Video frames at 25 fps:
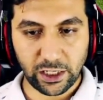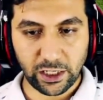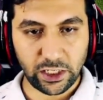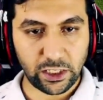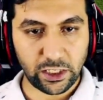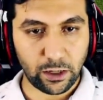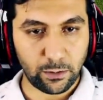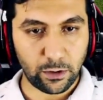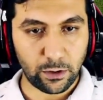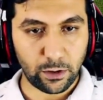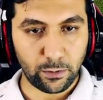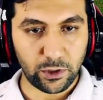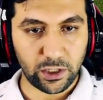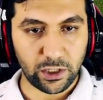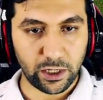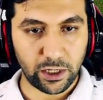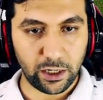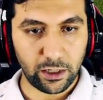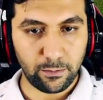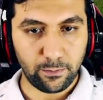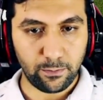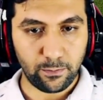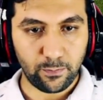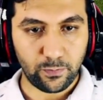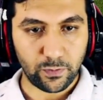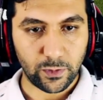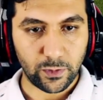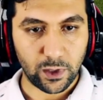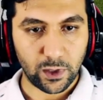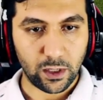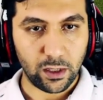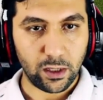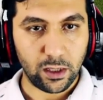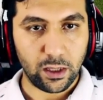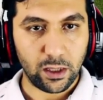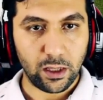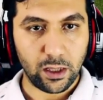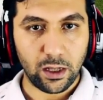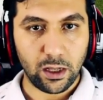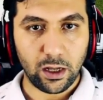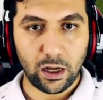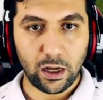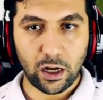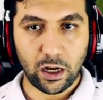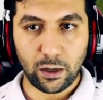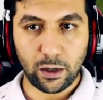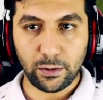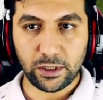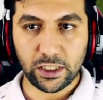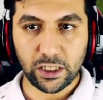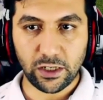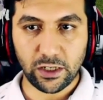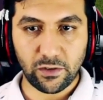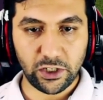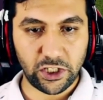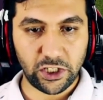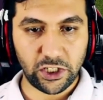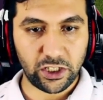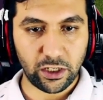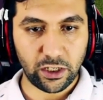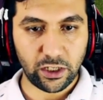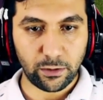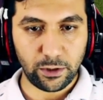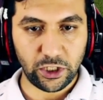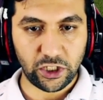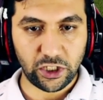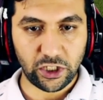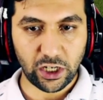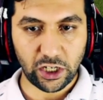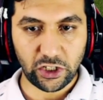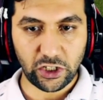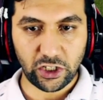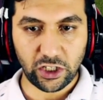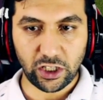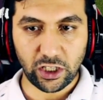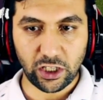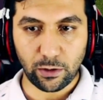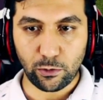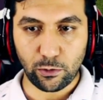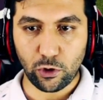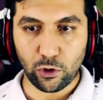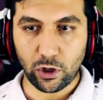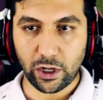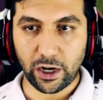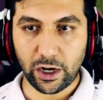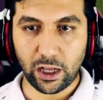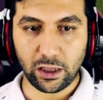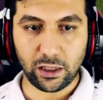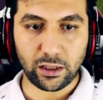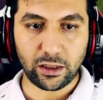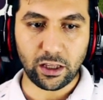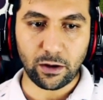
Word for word: kitapla bitirelim. Abi savaş kitabı, inşaat kitabı yok herhalde.